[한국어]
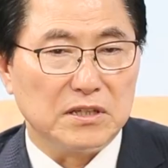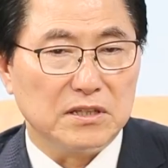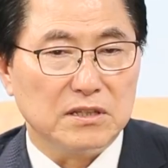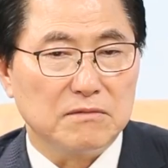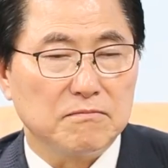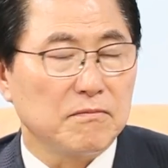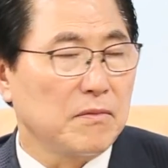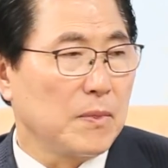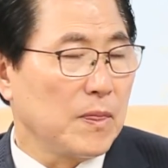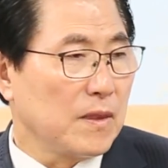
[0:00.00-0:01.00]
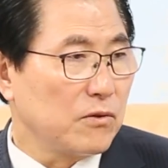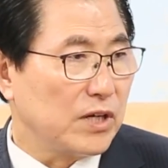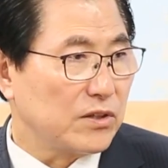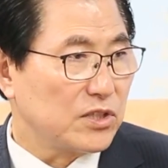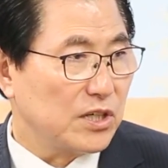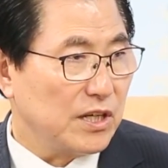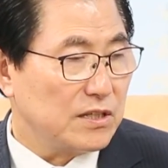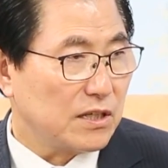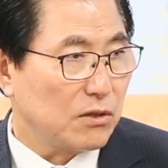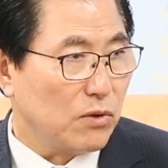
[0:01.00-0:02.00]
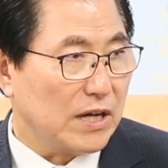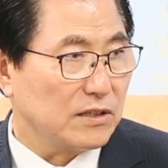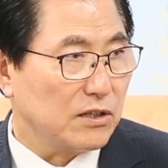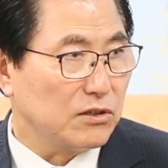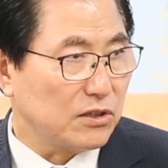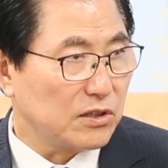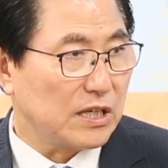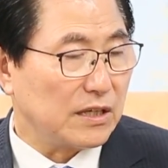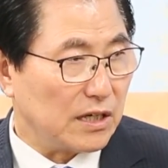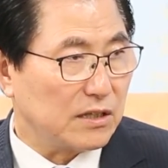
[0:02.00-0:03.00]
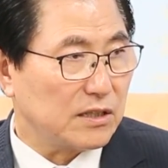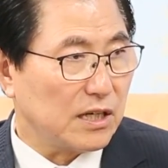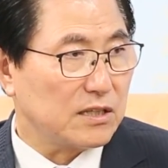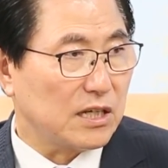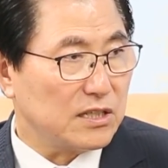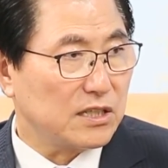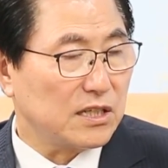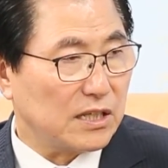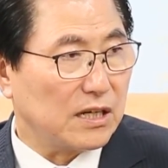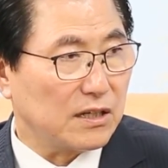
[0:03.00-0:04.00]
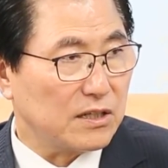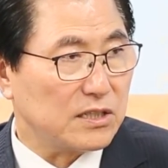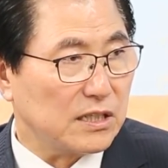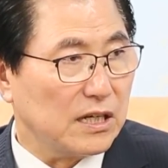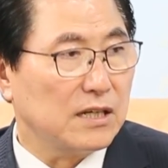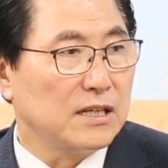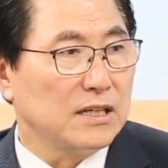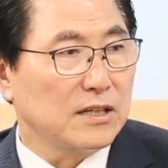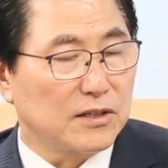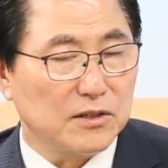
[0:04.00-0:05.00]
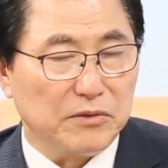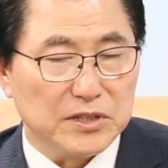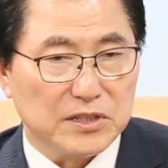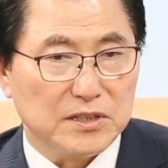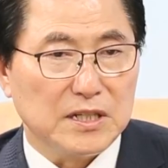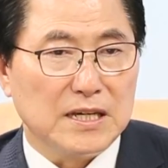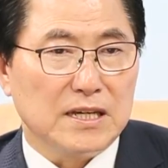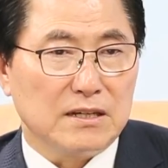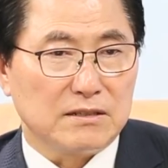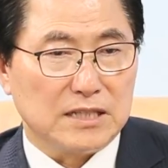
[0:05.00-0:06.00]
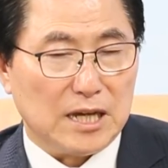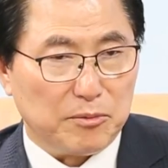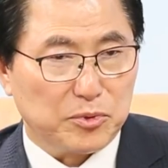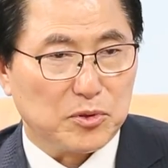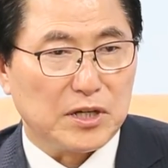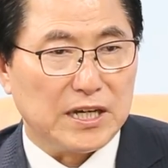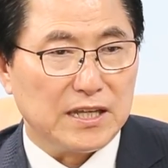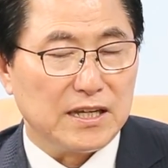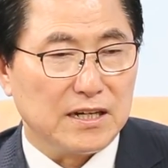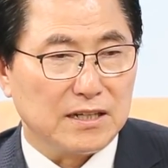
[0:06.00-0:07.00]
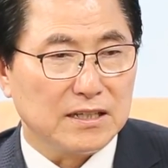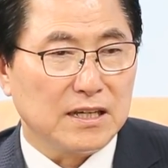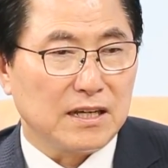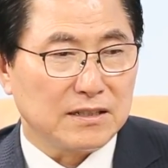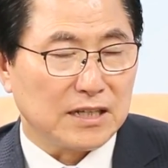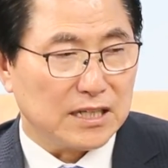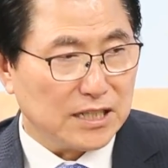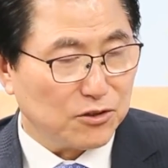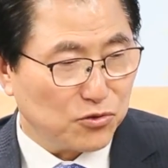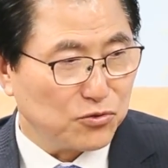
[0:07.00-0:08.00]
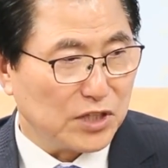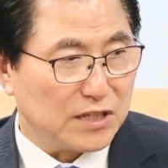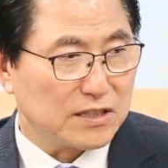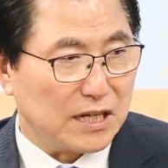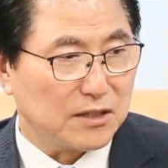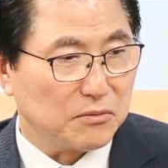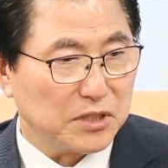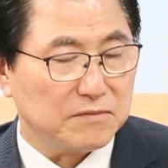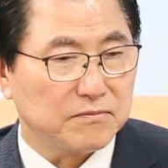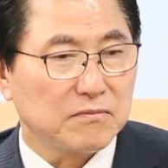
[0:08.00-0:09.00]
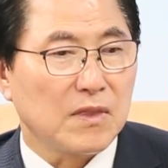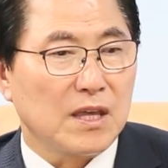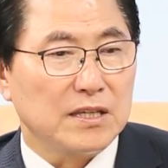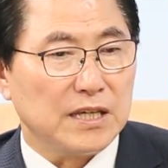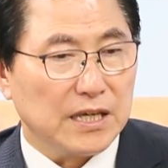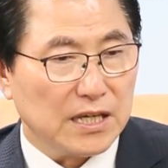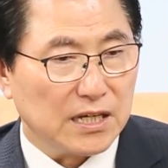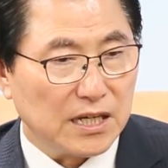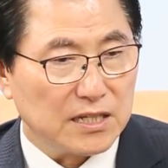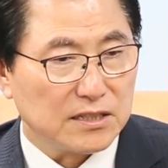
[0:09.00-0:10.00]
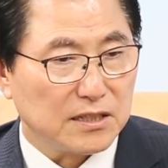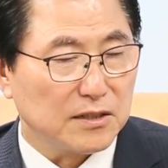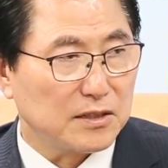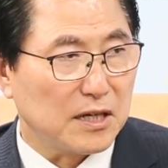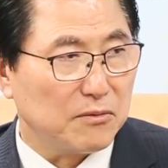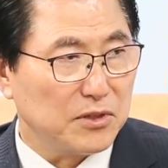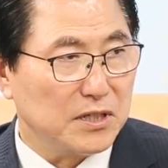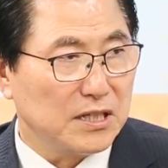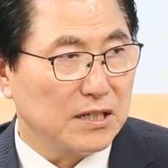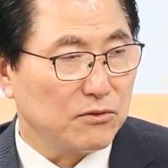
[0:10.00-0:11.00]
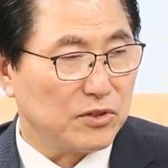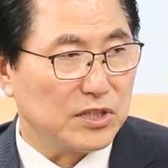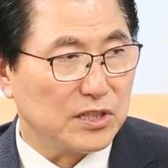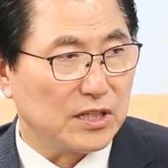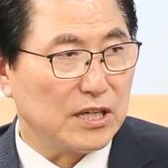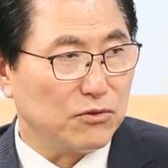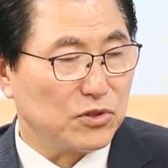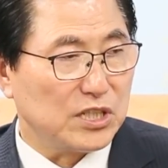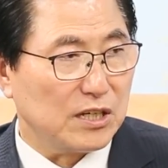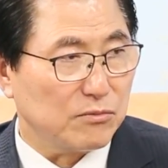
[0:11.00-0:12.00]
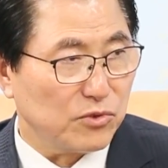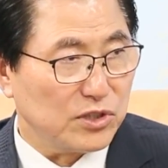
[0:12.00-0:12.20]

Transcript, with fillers: 있는 이와 같은 천혜적인 환경을 어떻게 깨끗하게 잘 지켜나갈 것인가. 그러면서 이제 앞으로 가야 될 가장 중요한 산업인 이제 해양 헬스케어 사업을 우리 지역에 유치하는